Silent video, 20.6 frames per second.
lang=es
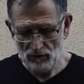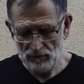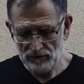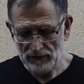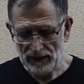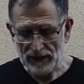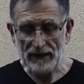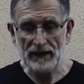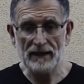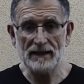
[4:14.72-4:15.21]

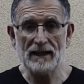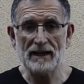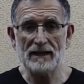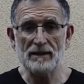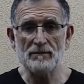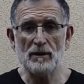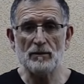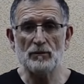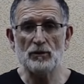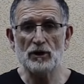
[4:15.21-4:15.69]
tarjetas de
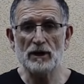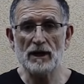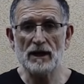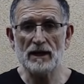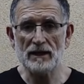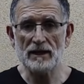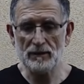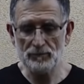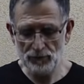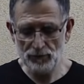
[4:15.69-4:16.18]
memoria
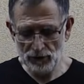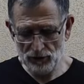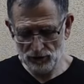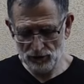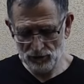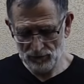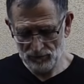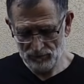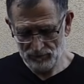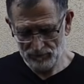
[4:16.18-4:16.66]
de
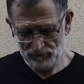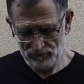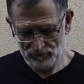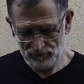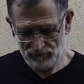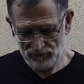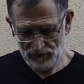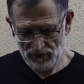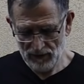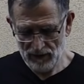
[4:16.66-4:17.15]
repuesto
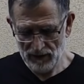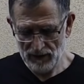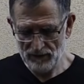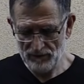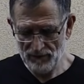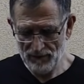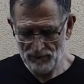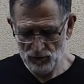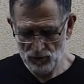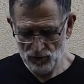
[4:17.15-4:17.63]
que
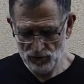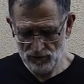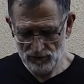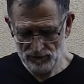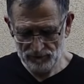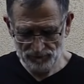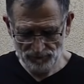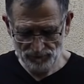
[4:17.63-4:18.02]
llevamos,